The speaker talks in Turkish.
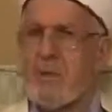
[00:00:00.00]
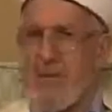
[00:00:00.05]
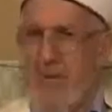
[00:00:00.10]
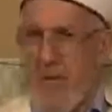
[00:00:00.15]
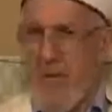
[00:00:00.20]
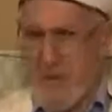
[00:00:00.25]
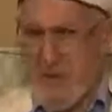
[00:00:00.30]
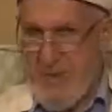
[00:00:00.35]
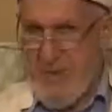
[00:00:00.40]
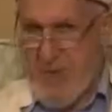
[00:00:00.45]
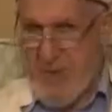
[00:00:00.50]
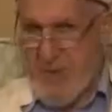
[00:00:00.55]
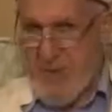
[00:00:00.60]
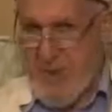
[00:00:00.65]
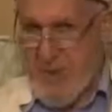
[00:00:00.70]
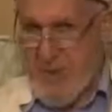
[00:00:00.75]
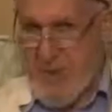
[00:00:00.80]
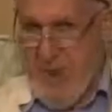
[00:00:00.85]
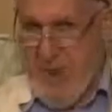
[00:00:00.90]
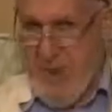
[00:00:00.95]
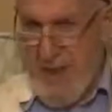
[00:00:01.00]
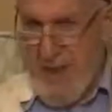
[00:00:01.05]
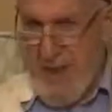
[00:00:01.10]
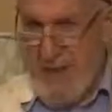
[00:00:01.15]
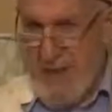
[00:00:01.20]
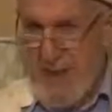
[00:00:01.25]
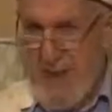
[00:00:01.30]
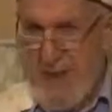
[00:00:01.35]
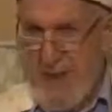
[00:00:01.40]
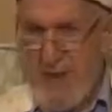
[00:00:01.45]
besmele
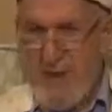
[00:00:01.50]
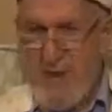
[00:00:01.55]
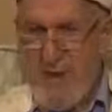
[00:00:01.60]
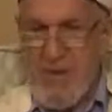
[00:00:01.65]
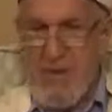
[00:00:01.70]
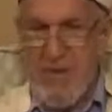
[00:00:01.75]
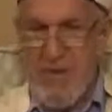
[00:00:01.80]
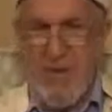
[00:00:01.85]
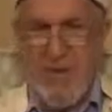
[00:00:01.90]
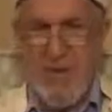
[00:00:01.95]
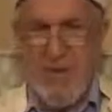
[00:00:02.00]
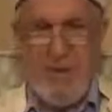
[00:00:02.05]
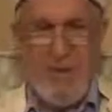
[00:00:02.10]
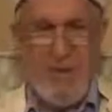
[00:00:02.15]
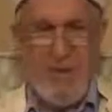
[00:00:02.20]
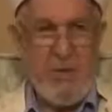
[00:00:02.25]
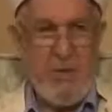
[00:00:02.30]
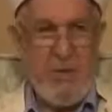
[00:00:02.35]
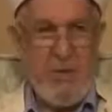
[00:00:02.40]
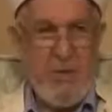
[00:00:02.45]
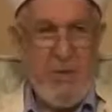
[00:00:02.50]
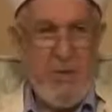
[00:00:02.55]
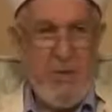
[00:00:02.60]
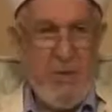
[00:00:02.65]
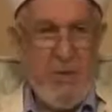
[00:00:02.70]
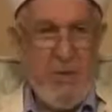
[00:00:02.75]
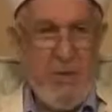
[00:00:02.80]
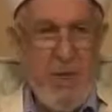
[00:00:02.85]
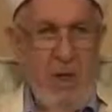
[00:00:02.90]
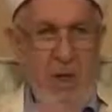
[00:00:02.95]
çekmeli. Ya
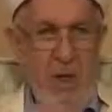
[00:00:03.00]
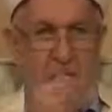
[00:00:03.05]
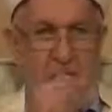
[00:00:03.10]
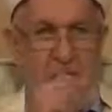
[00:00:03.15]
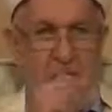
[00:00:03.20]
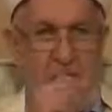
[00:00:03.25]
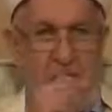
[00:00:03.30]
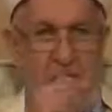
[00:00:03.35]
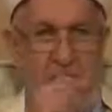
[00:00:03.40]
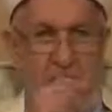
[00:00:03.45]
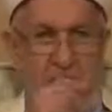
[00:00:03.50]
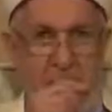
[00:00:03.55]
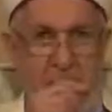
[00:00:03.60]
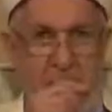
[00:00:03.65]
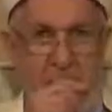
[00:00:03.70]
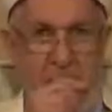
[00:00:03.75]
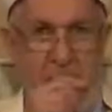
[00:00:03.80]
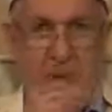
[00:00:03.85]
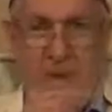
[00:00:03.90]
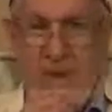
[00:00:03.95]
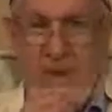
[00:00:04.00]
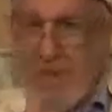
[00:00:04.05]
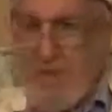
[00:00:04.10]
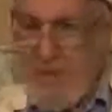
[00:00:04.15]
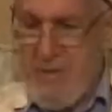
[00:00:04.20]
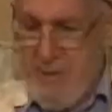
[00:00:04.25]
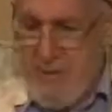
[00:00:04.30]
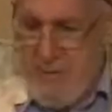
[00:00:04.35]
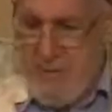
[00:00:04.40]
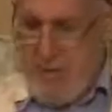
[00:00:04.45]
hakikaten ya ben
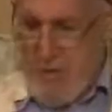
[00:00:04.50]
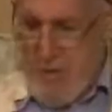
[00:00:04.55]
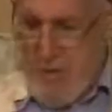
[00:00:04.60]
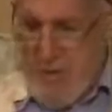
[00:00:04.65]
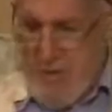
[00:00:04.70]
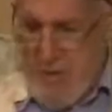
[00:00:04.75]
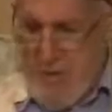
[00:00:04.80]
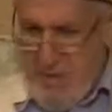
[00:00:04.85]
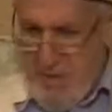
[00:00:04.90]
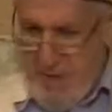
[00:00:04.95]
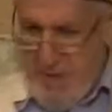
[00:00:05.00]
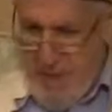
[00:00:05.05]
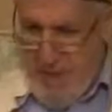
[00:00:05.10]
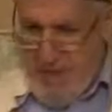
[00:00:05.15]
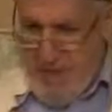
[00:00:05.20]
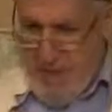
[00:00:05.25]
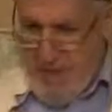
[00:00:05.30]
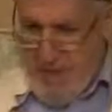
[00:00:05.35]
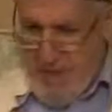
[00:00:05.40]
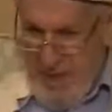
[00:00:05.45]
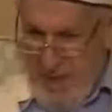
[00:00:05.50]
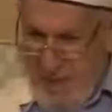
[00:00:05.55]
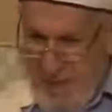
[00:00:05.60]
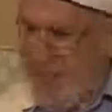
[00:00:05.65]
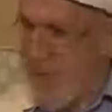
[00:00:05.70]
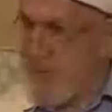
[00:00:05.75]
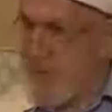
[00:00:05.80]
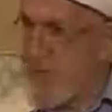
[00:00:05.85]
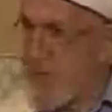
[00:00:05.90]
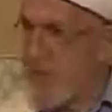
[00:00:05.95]
bin, binerken
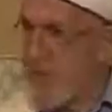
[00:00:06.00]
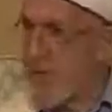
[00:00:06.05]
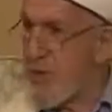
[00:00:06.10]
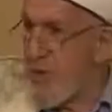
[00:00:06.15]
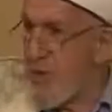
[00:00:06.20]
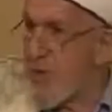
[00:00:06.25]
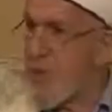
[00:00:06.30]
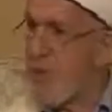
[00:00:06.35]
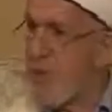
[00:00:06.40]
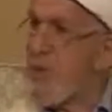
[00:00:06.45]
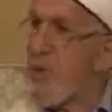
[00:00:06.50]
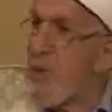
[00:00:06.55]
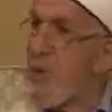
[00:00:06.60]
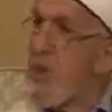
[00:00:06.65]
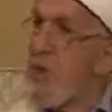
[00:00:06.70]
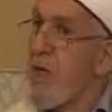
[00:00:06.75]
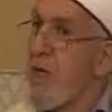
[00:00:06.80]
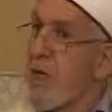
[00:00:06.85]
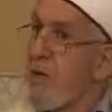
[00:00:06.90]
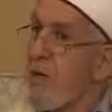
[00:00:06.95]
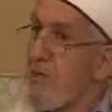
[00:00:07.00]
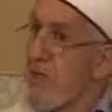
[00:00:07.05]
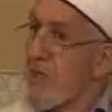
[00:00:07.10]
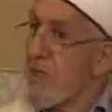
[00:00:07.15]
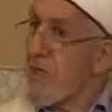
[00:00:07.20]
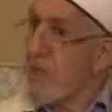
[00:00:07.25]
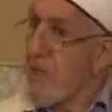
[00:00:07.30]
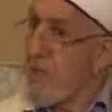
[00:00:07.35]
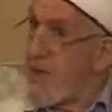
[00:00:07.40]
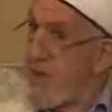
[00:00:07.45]
besmele çekmeyi unuttum.
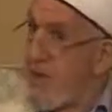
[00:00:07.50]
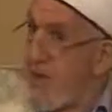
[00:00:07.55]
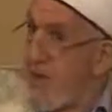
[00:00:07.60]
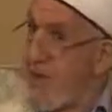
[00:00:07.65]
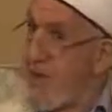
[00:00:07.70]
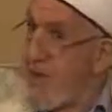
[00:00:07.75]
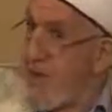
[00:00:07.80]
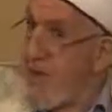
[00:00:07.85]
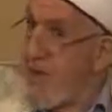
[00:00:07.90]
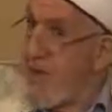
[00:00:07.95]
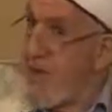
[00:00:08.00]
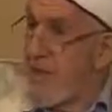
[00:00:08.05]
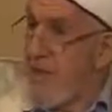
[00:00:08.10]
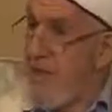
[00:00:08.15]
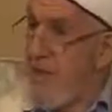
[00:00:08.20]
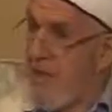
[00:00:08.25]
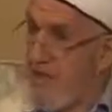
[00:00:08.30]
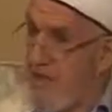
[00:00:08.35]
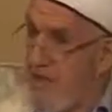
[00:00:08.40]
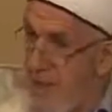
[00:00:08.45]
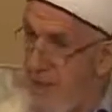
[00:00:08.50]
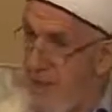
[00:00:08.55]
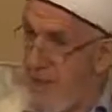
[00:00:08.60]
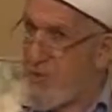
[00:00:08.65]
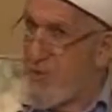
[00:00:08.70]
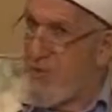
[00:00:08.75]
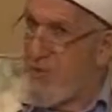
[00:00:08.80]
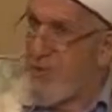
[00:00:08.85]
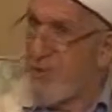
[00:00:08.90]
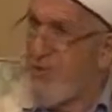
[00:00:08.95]
Bismillahi
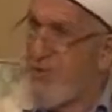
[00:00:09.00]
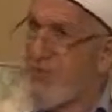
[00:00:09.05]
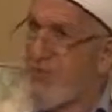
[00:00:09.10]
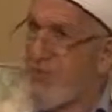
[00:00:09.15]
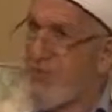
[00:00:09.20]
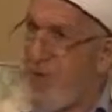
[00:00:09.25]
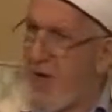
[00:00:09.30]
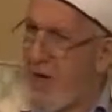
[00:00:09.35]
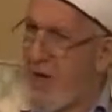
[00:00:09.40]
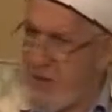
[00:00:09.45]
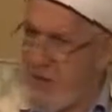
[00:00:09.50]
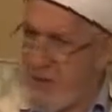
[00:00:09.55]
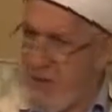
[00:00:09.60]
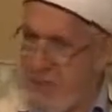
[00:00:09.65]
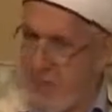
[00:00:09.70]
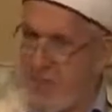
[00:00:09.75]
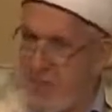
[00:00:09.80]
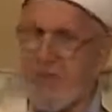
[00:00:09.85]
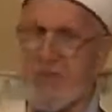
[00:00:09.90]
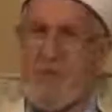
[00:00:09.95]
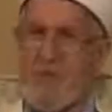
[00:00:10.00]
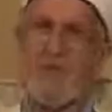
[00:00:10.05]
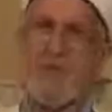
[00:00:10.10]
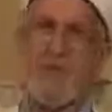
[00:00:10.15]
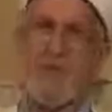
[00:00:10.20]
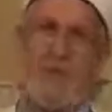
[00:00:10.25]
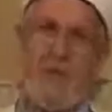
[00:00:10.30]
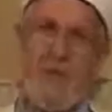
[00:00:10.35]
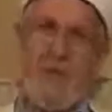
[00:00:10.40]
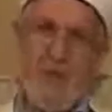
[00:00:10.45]
evvelehu ve ahirehu.
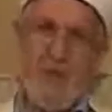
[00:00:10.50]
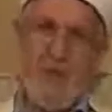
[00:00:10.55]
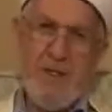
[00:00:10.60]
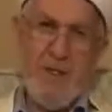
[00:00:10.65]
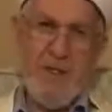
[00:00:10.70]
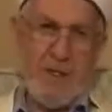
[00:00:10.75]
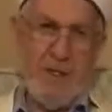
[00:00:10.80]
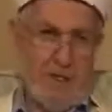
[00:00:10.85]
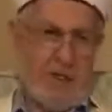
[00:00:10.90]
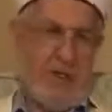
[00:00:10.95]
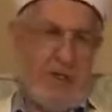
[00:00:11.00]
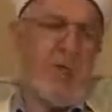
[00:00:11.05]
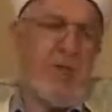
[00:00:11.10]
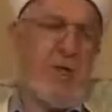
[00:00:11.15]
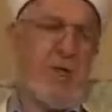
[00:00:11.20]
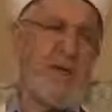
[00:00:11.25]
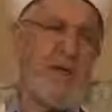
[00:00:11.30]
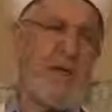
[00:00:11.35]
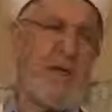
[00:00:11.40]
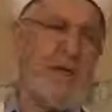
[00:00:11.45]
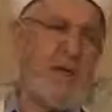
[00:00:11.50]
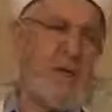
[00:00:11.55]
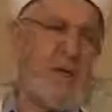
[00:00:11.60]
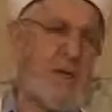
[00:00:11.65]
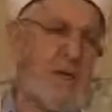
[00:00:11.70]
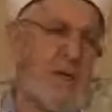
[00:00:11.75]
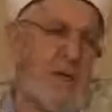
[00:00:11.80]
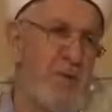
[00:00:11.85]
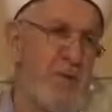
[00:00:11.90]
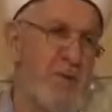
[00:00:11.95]
Evet yemek
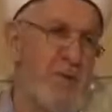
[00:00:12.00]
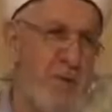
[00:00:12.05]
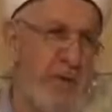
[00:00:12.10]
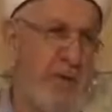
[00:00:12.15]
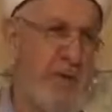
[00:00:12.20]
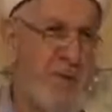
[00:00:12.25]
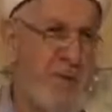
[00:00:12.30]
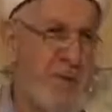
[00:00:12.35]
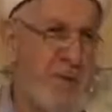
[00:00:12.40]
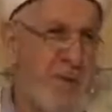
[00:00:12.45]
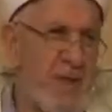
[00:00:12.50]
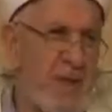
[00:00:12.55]
yerken de böyle.